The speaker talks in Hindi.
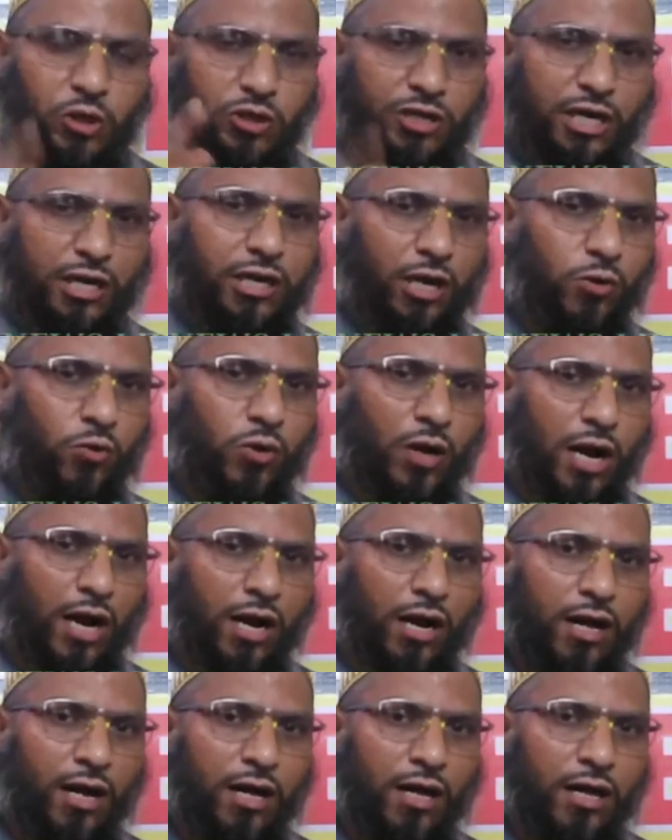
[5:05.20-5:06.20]
मैं तो यह कहूंगा
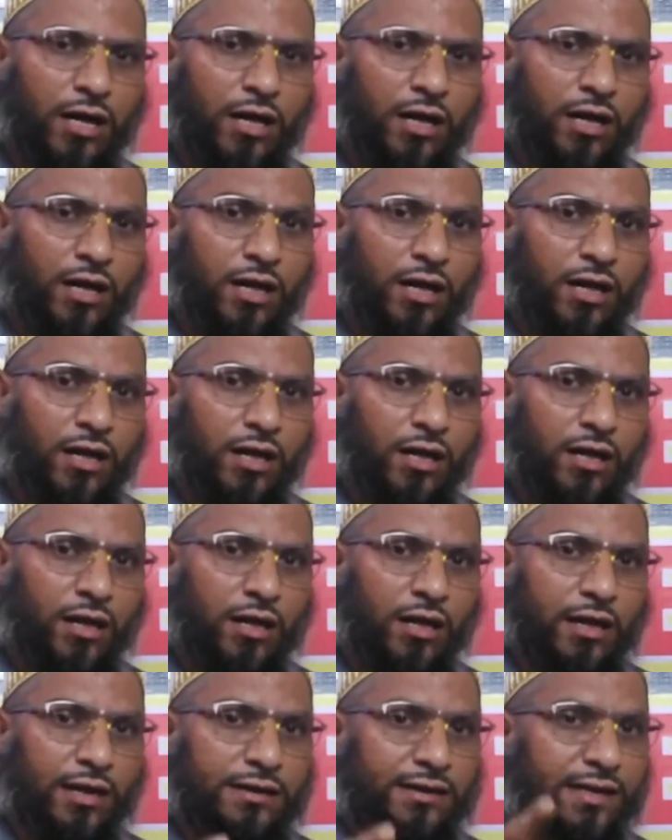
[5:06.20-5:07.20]

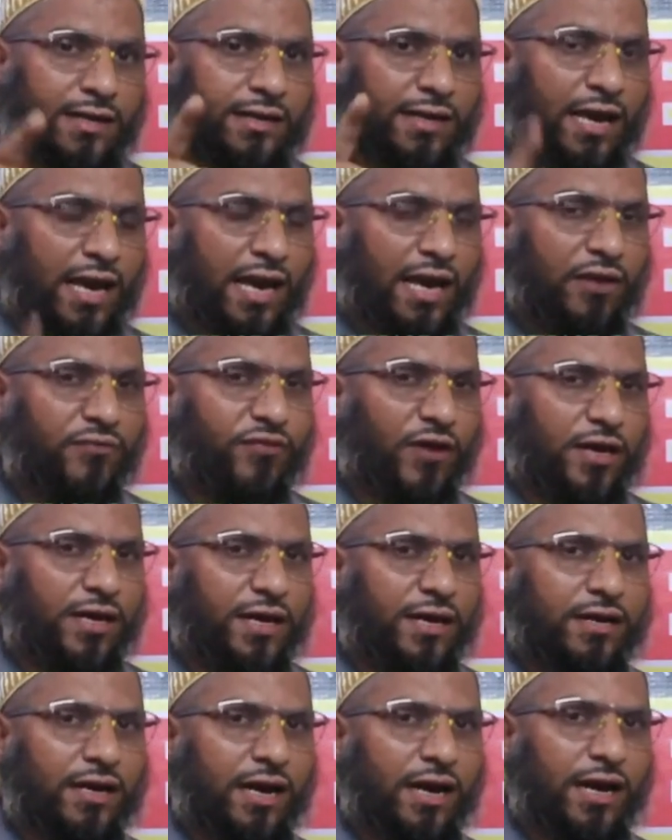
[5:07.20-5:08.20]
कि यह
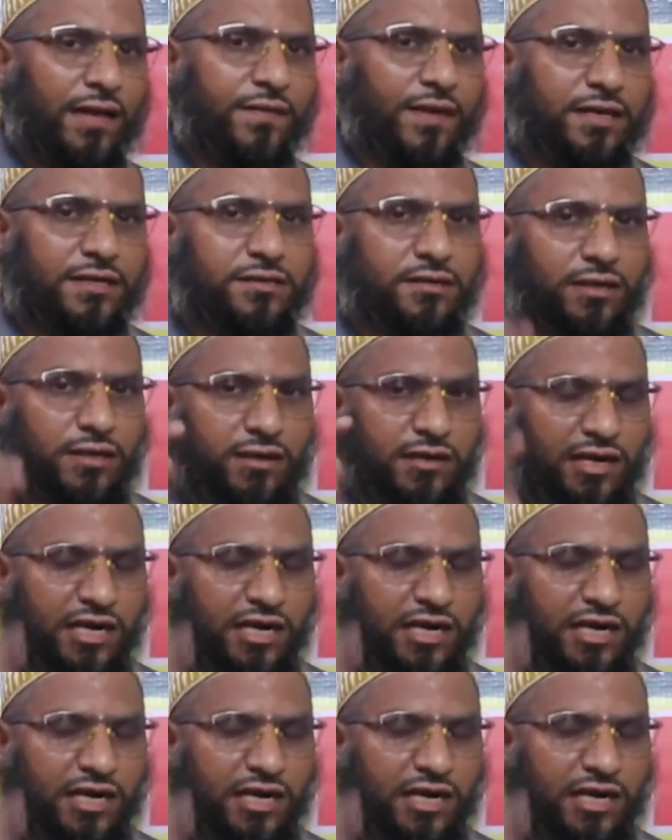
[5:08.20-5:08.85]
एफआईआर का आदेश